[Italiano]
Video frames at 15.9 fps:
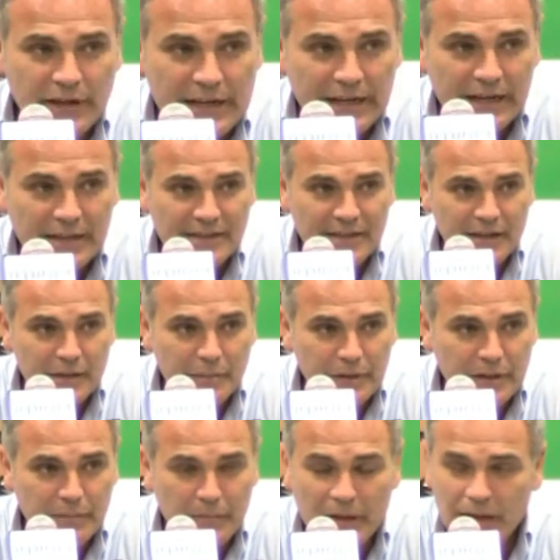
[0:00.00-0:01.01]
ringraziare
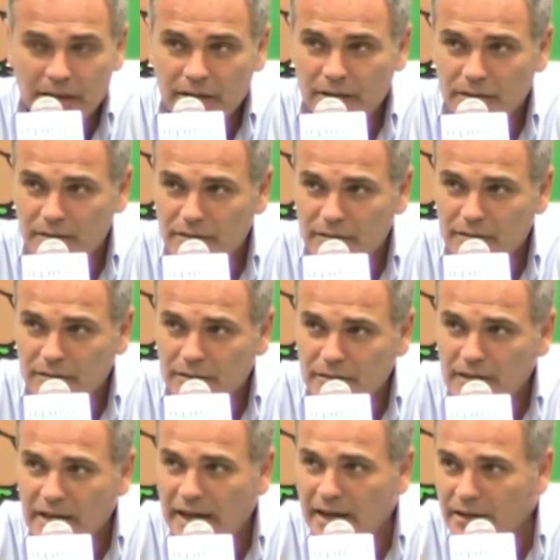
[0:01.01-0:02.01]
prima eh,
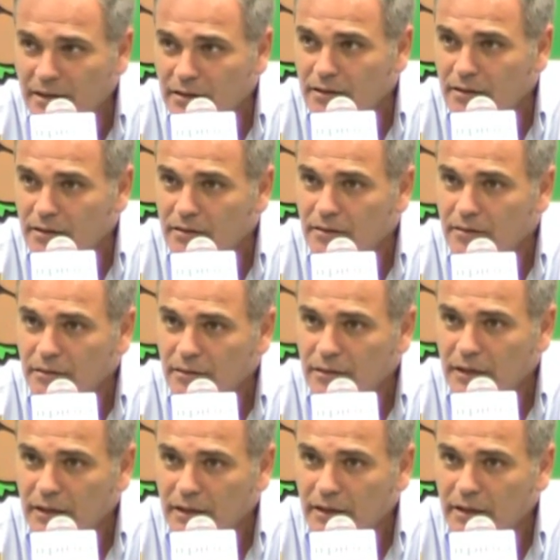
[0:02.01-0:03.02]
l'AIR
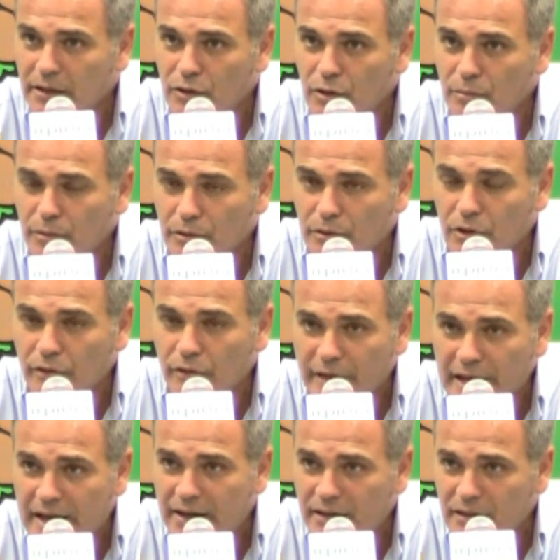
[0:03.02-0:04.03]
che dopo
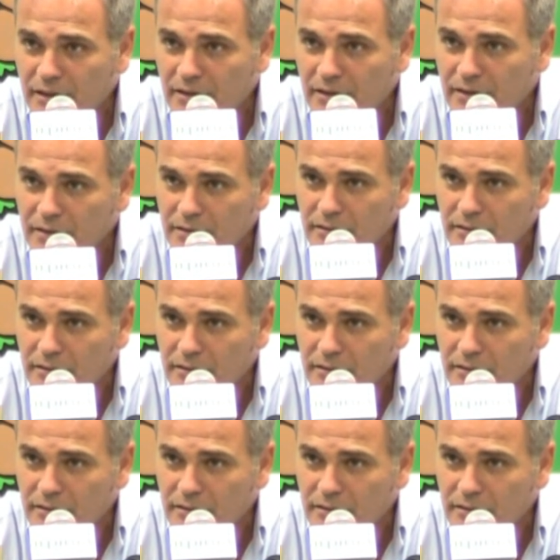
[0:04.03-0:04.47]
nove anni